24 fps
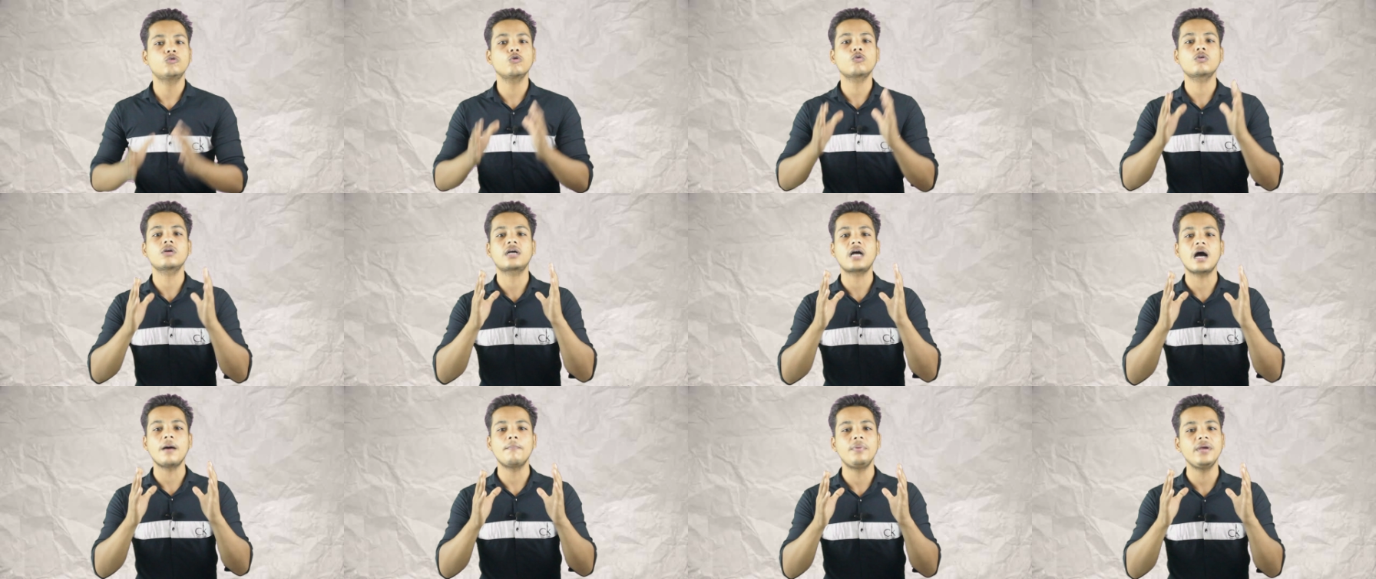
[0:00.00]
तो
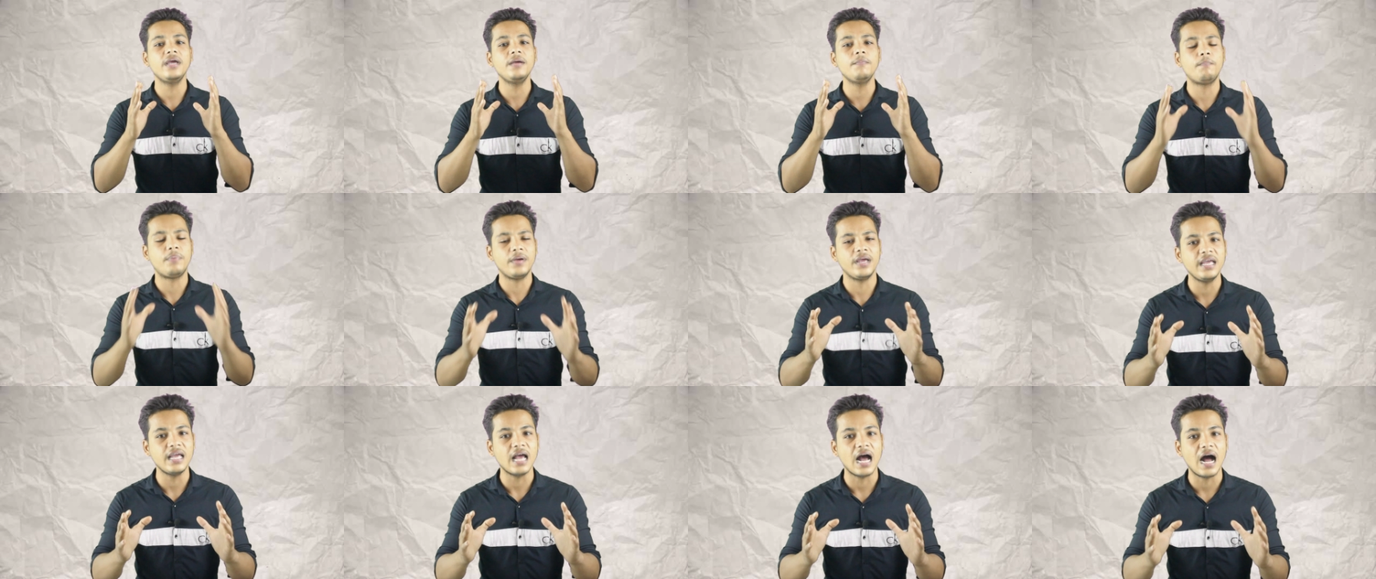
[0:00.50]
कभी
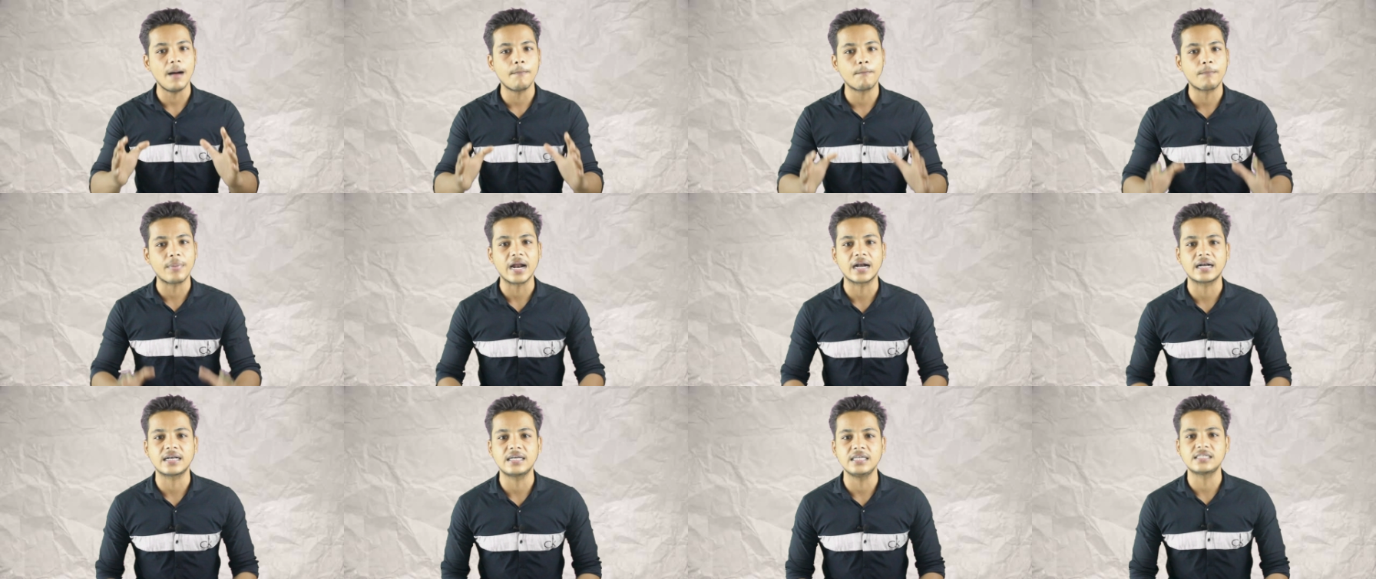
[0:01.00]
भी
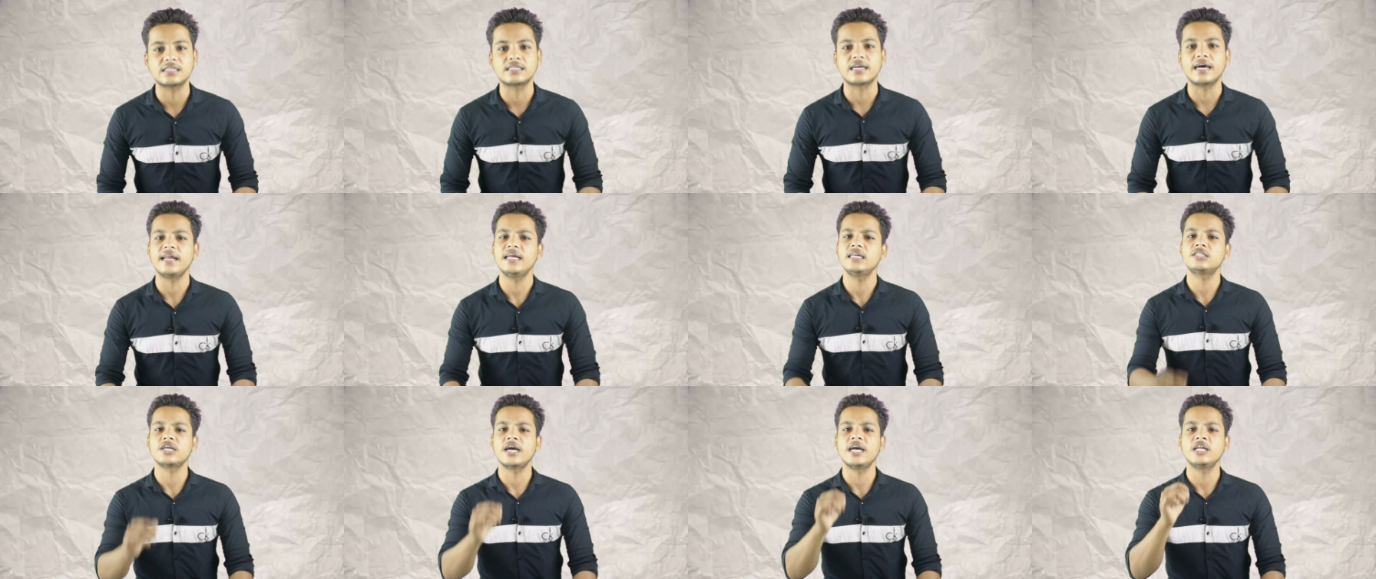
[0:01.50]
आप प्रैक्टिस
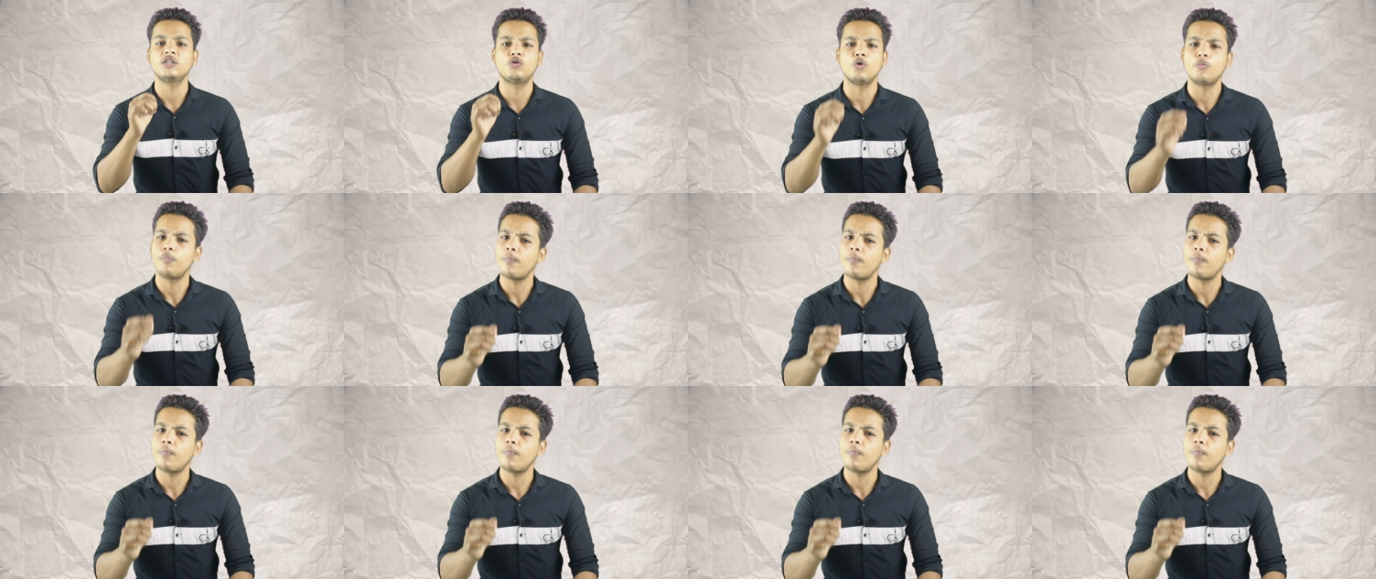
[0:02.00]
करें चाहे